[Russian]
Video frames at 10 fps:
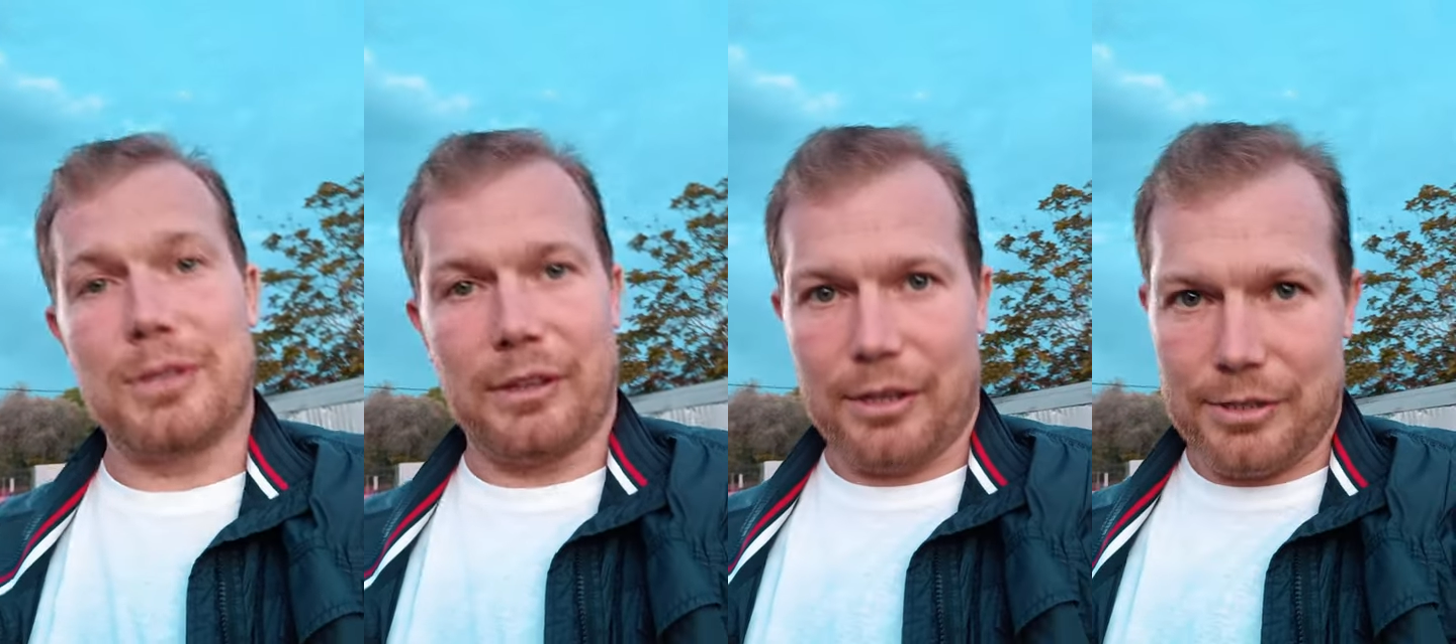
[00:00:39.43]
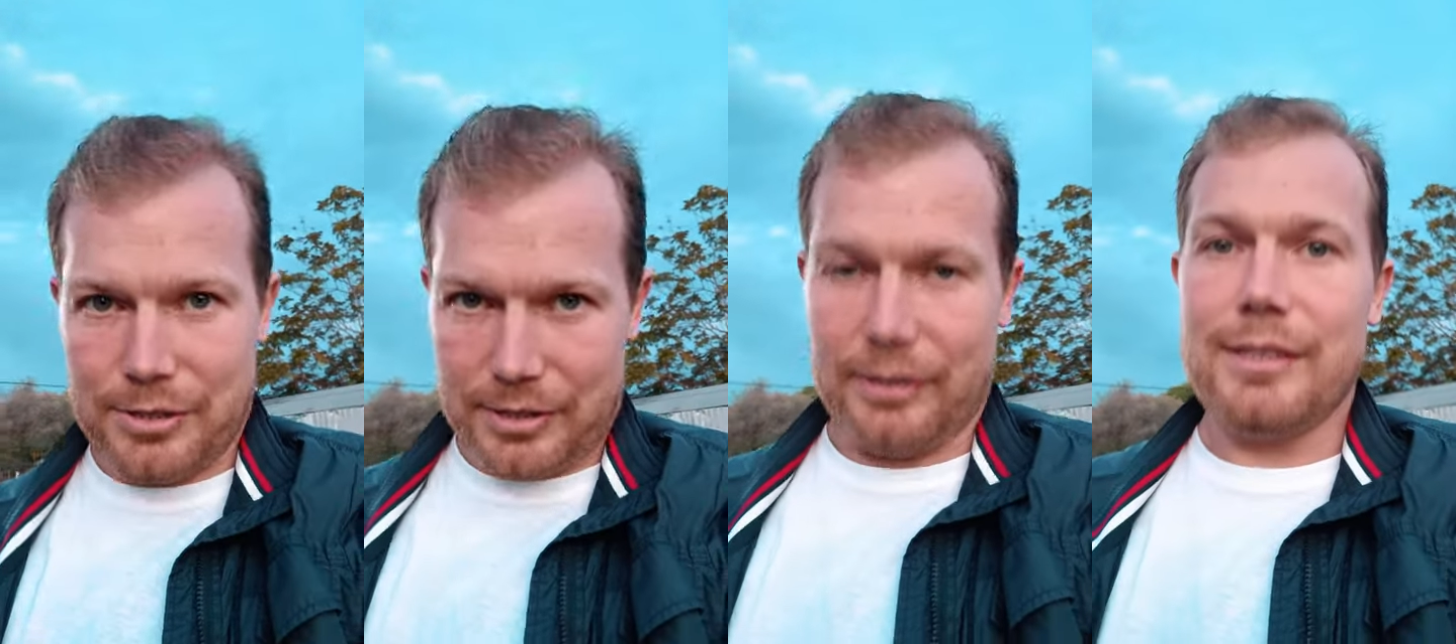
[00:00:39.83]

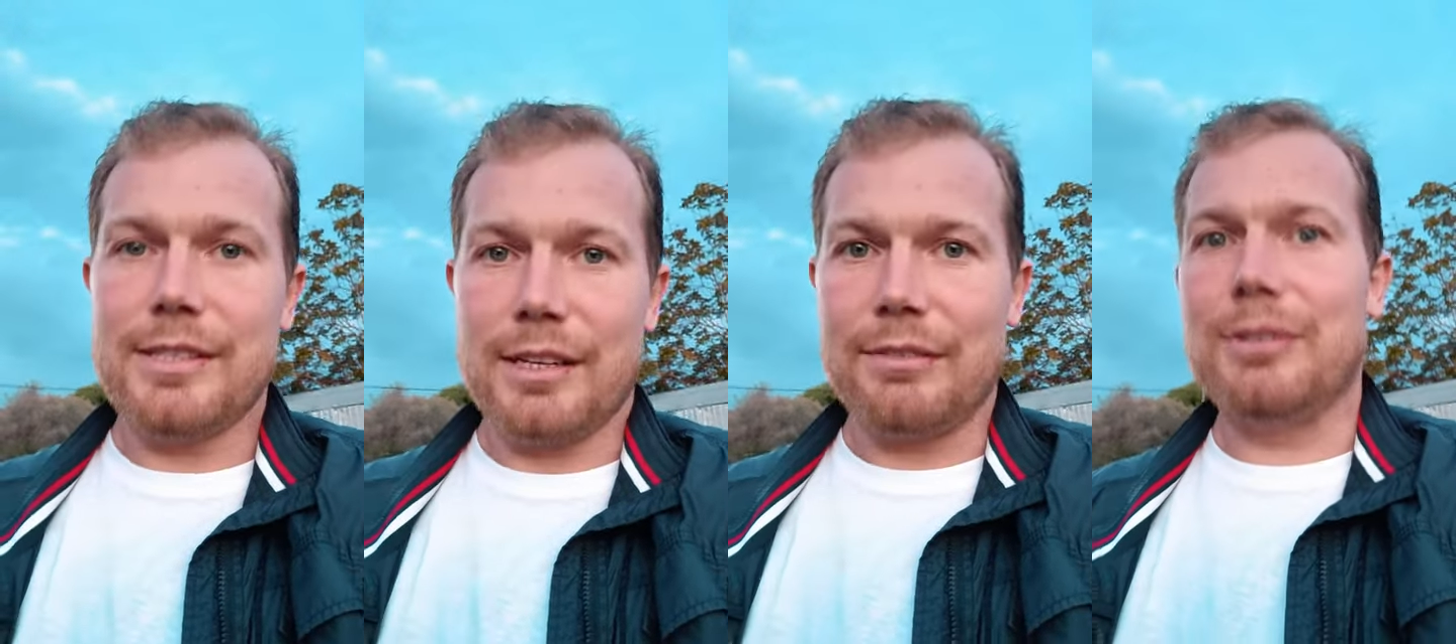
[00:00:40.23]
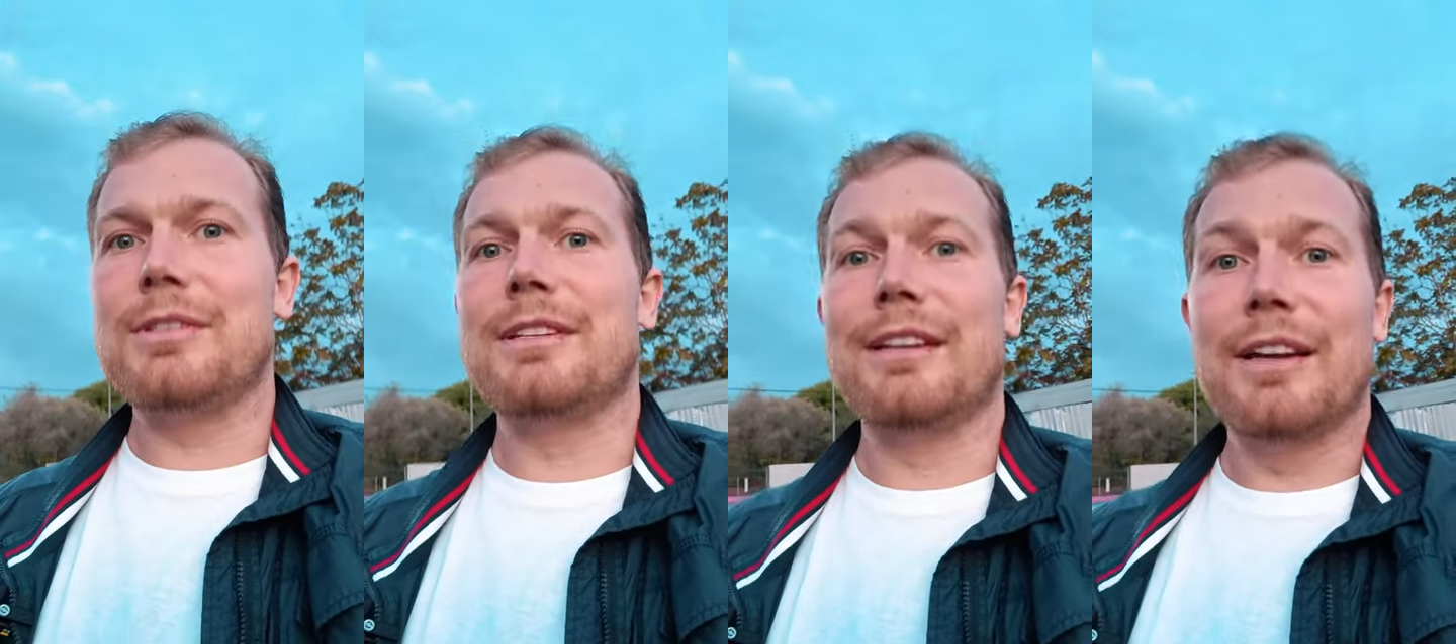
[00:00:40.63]
согласилась,
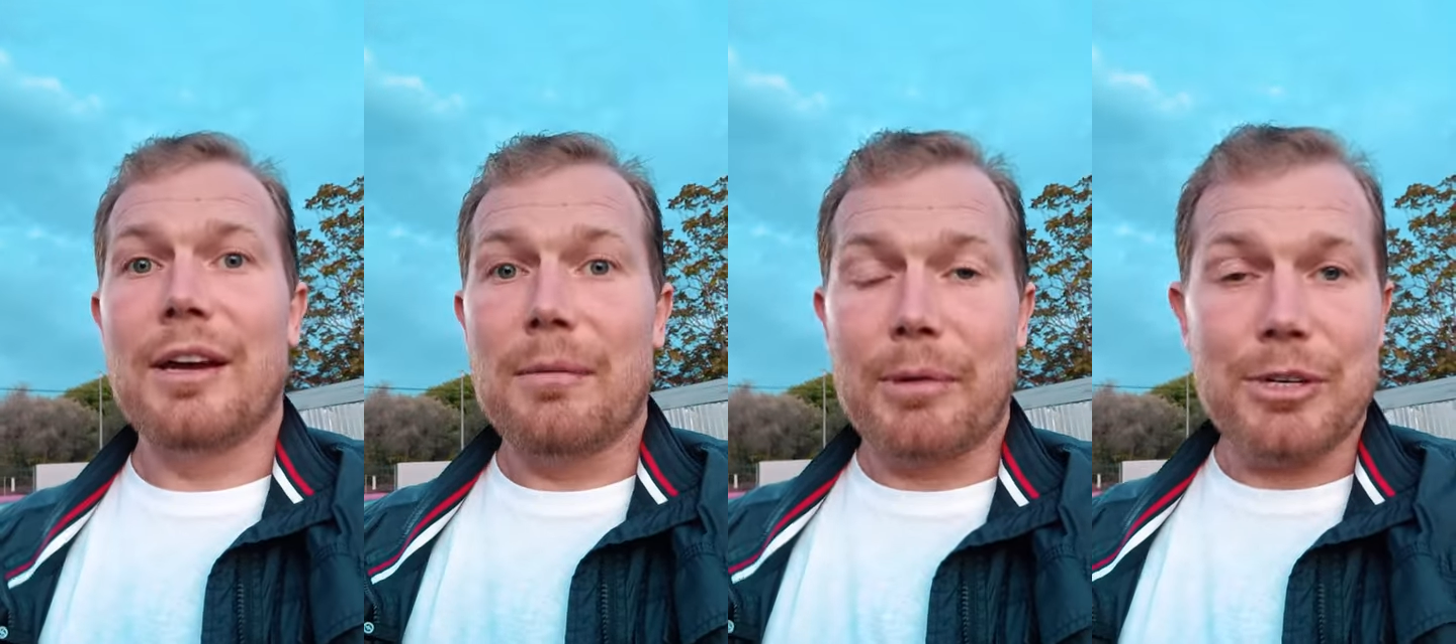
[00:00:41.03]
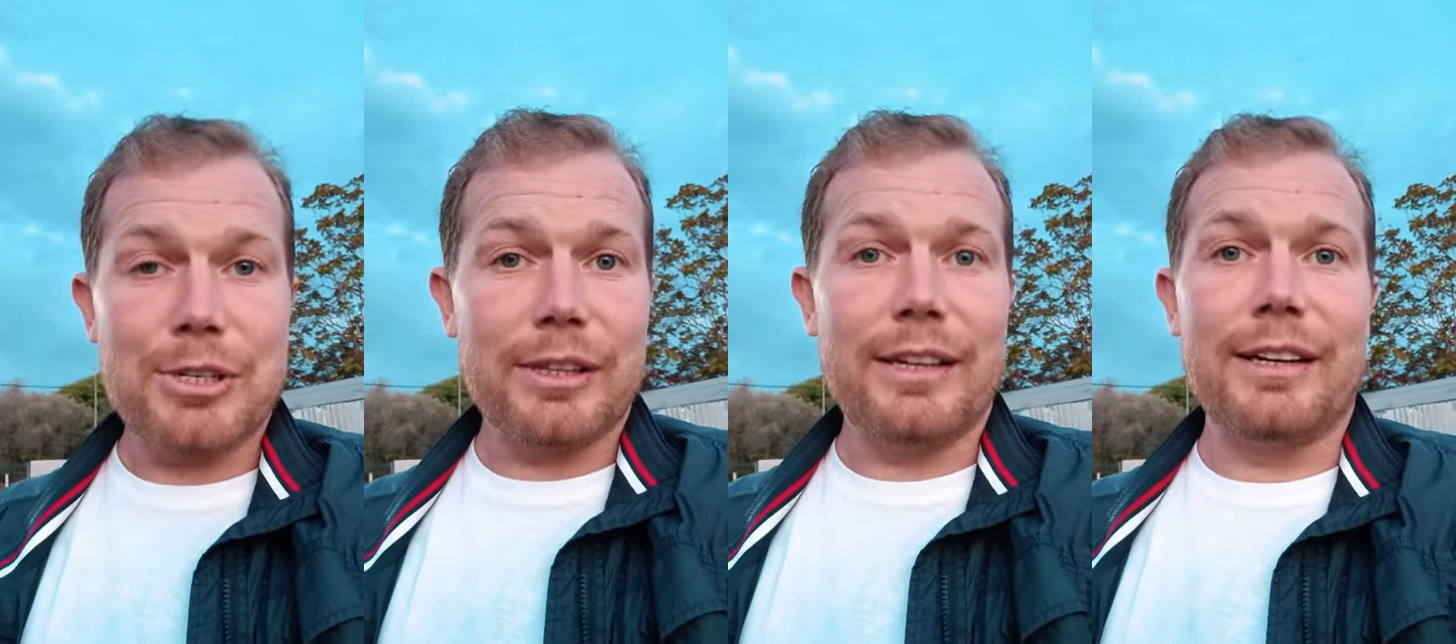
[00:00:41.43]
соответственно,
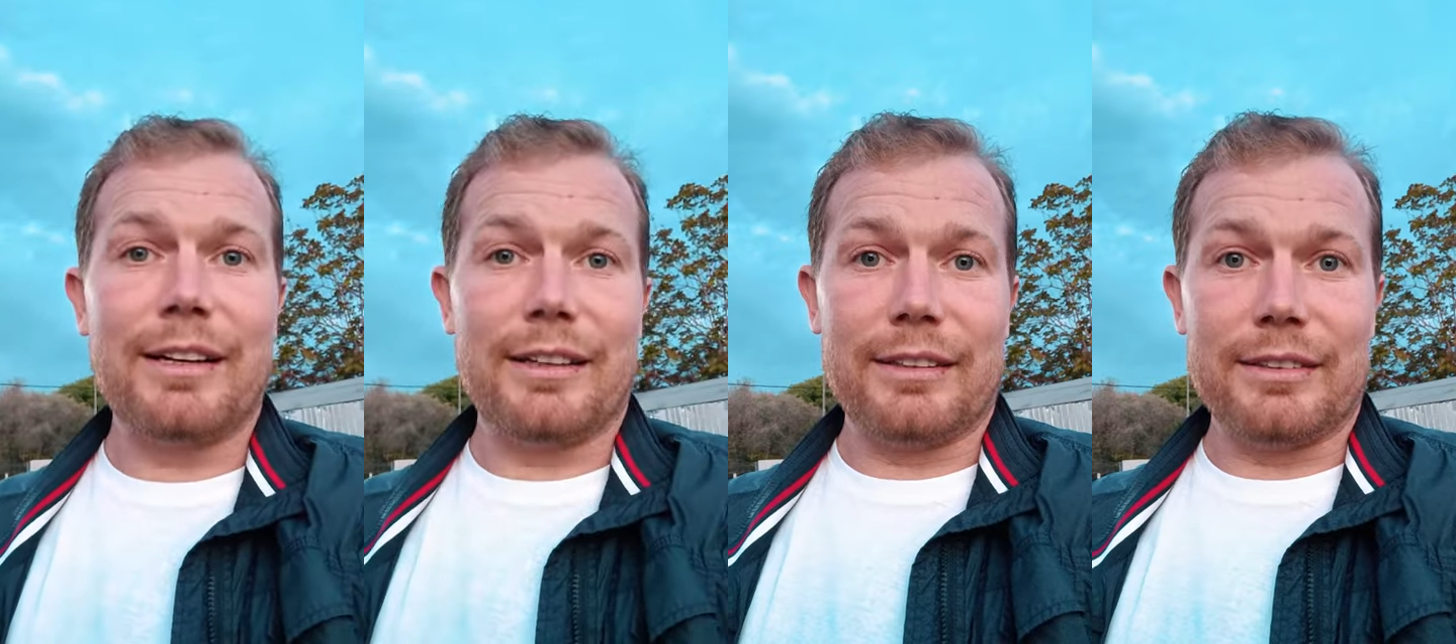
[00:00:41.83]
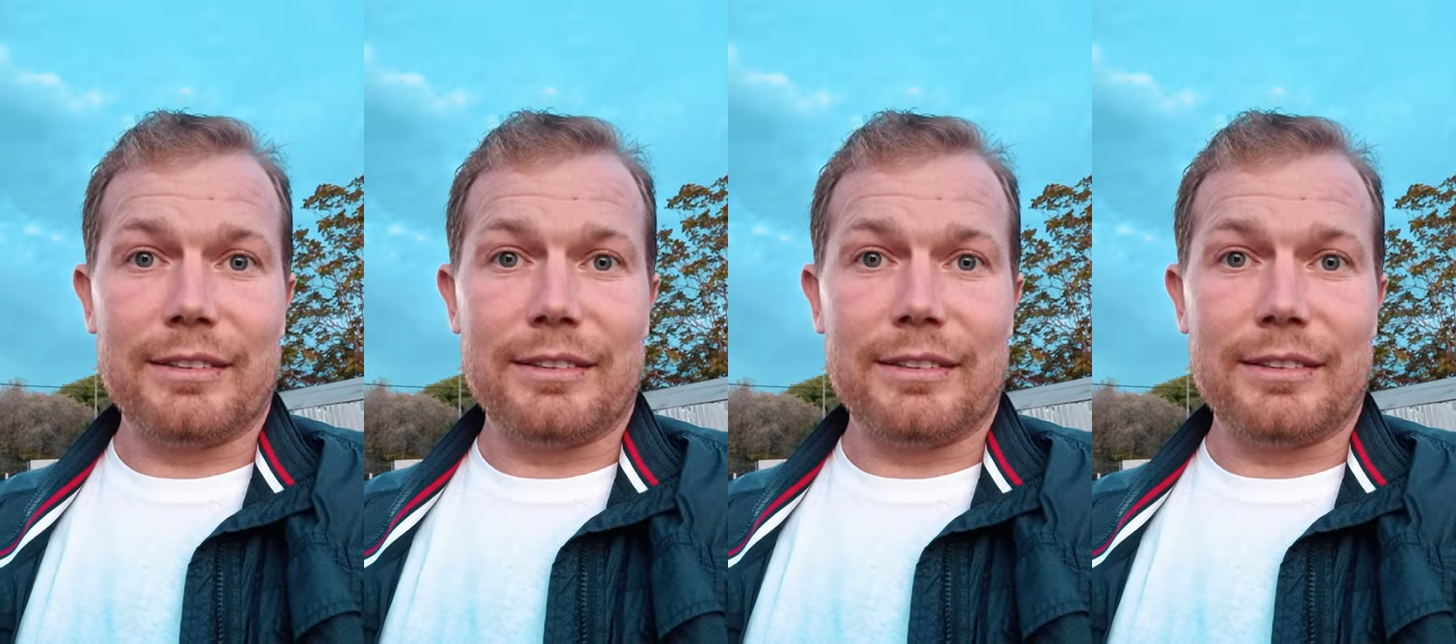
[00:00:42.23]
пришла,